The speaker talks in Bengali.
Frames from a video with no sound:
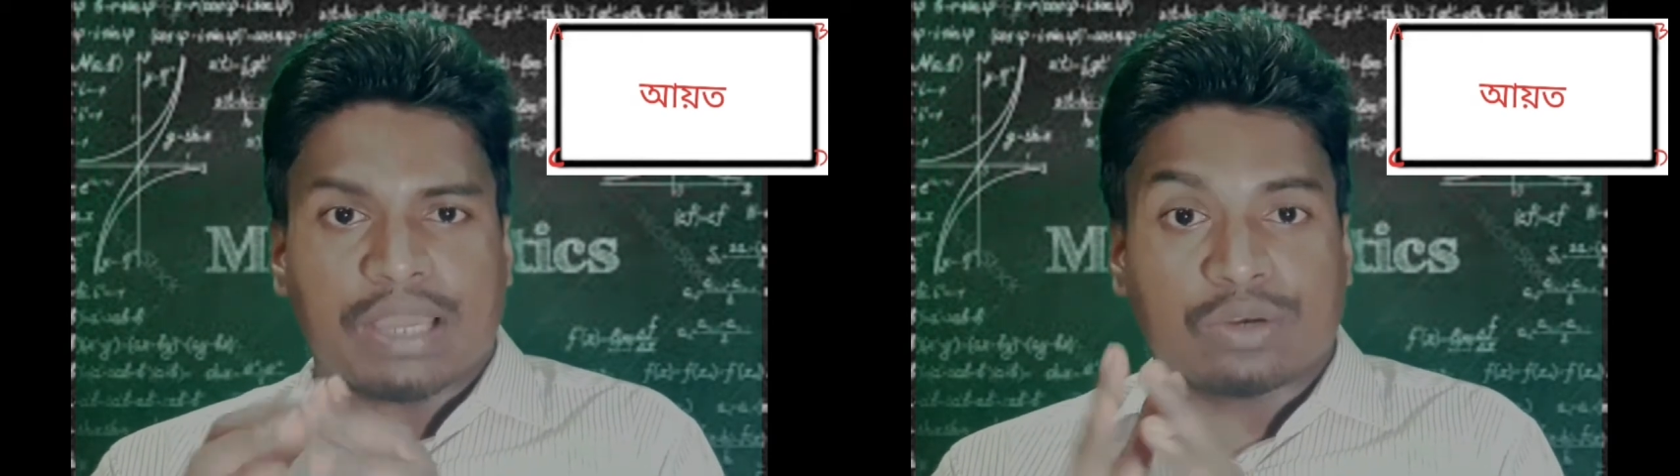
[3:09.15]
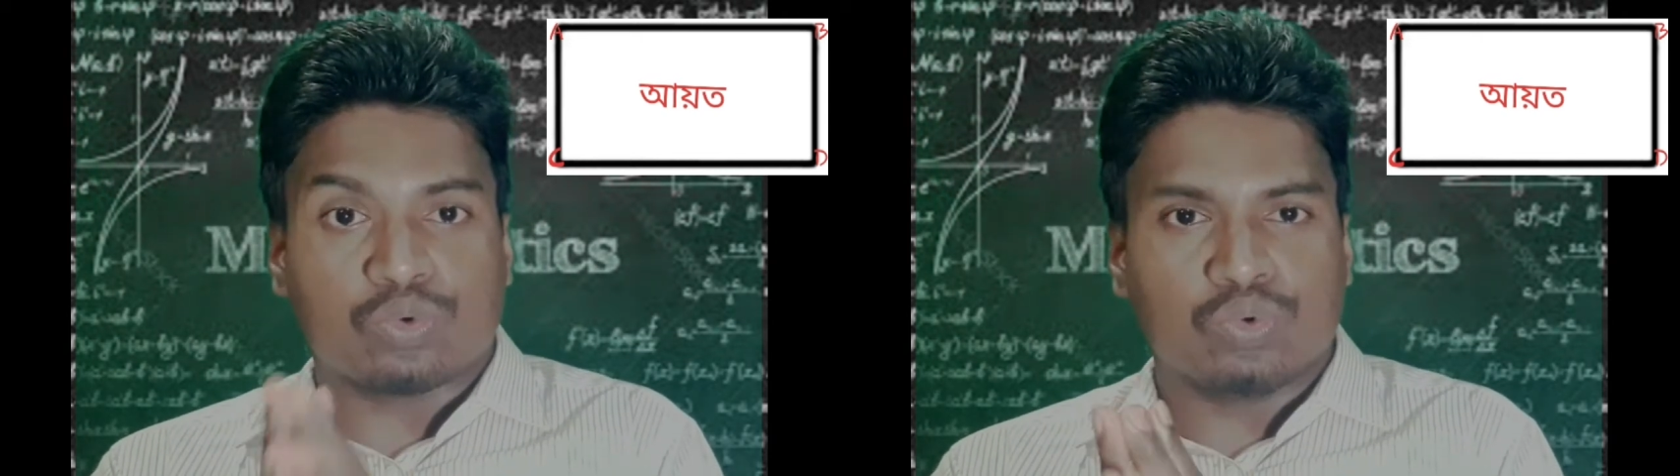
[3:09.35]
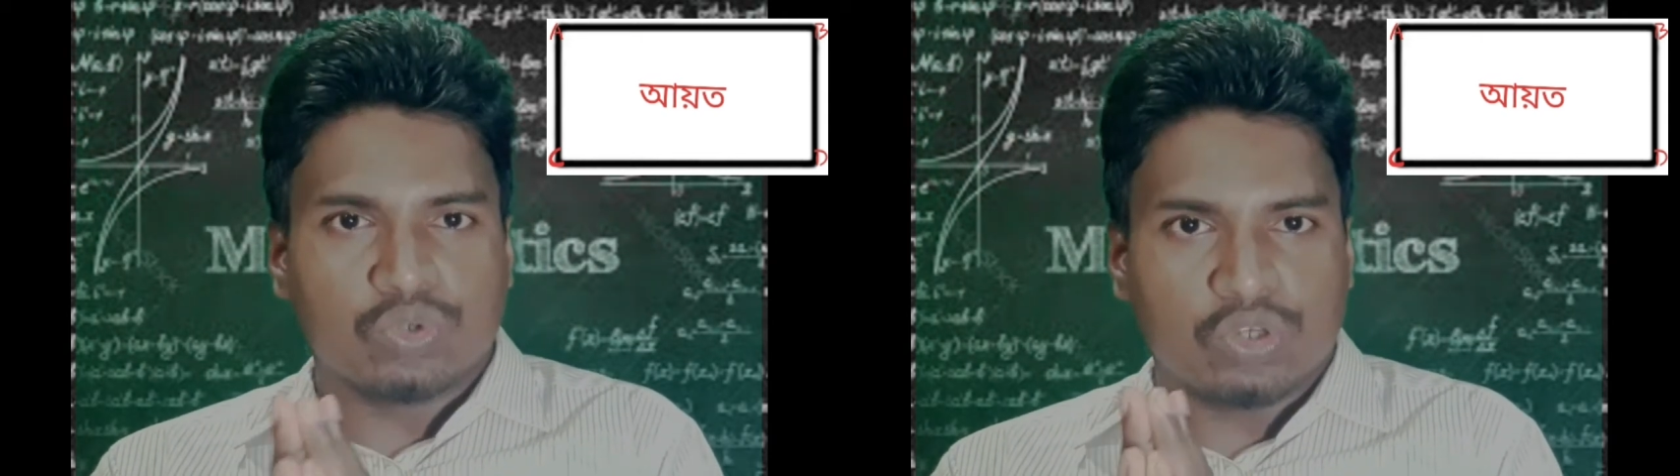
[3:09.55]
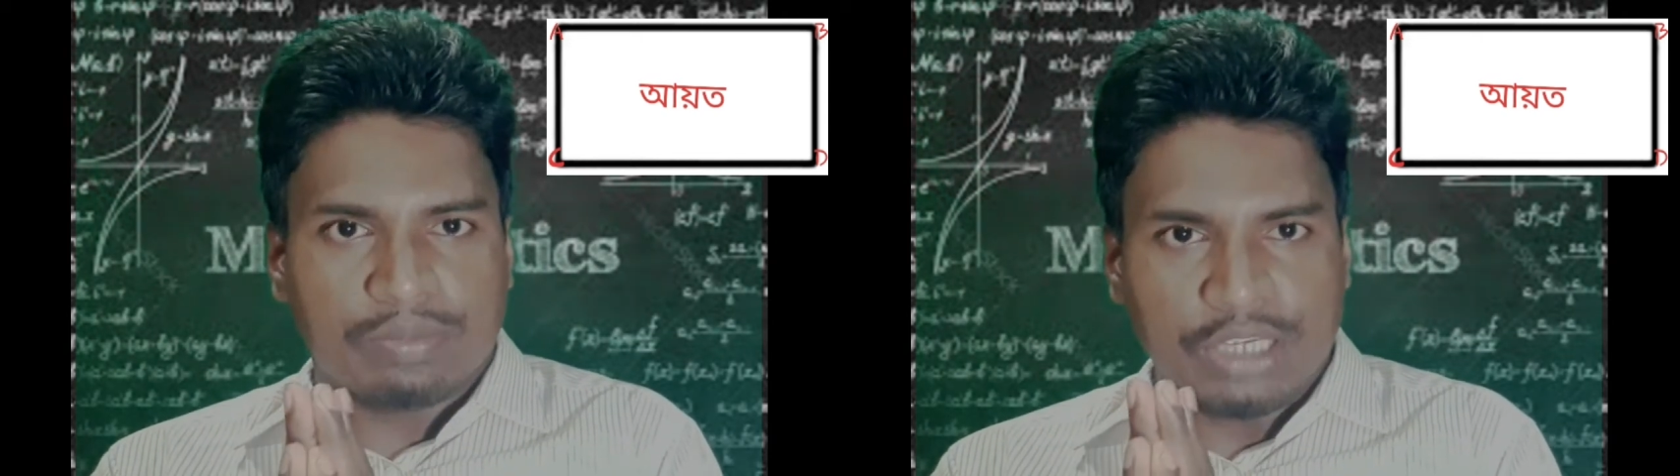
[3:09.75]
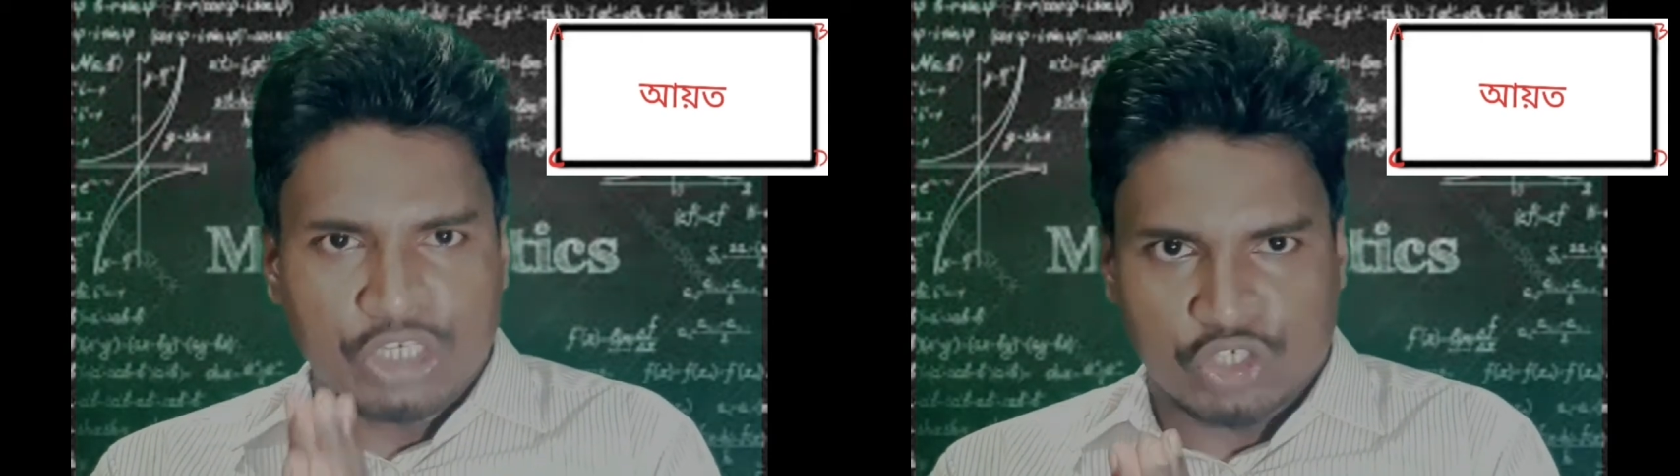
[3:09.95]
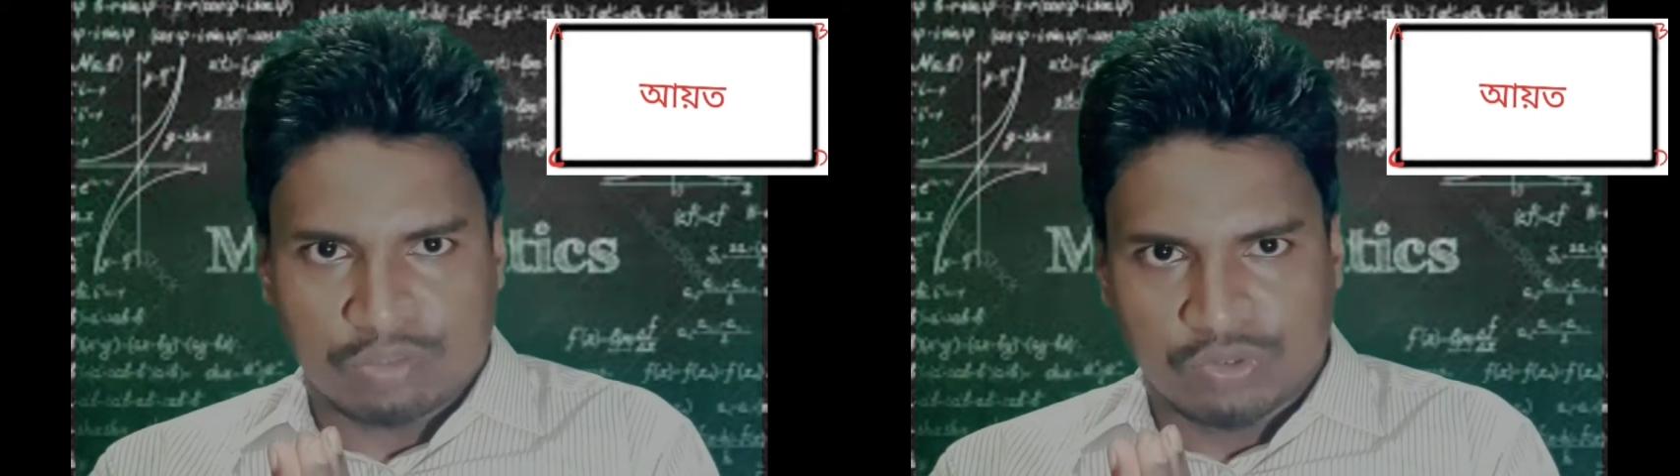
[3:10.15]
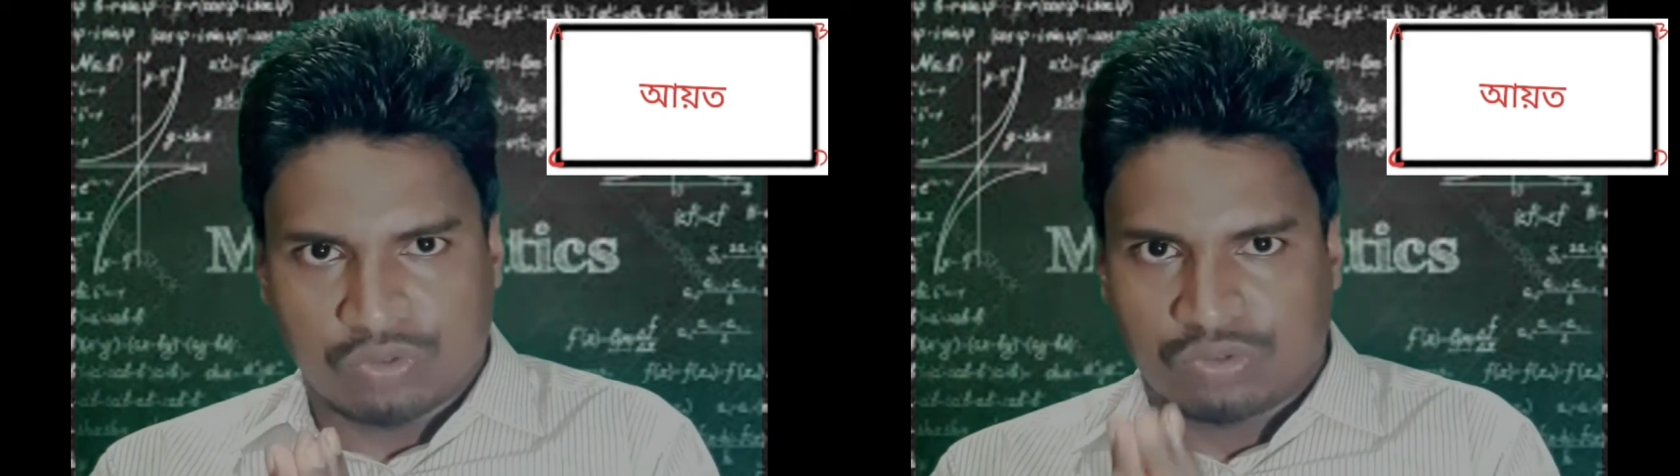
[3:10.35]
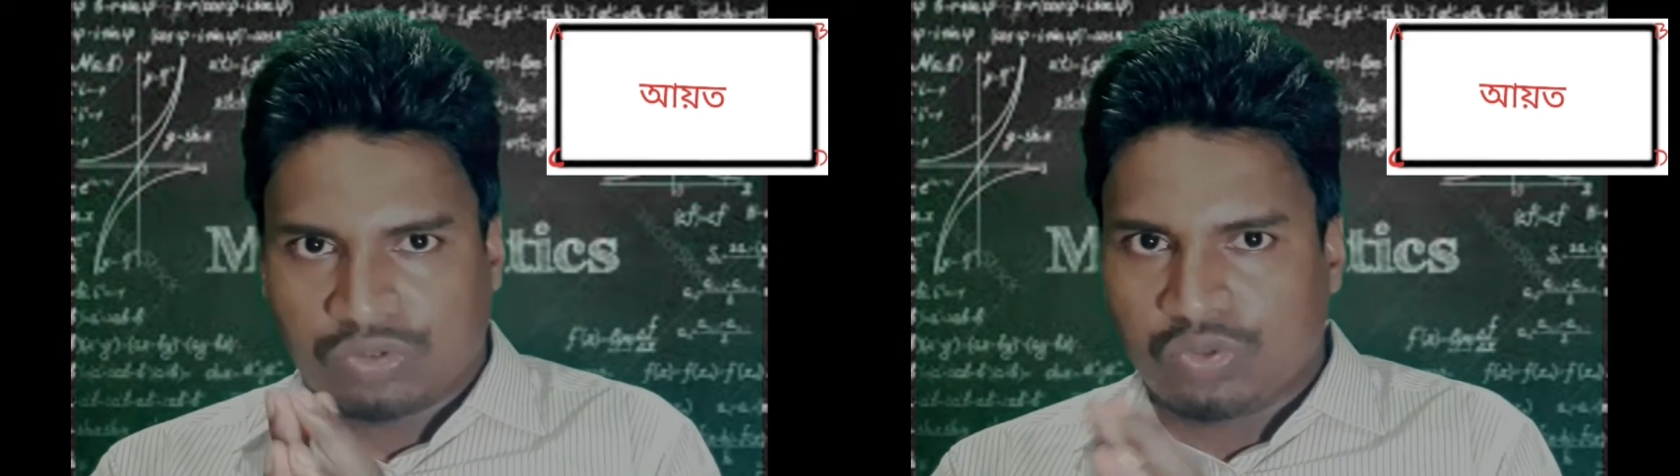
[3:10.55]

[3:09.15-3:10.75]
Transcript: আর কোনগুলো হবে সমকোণ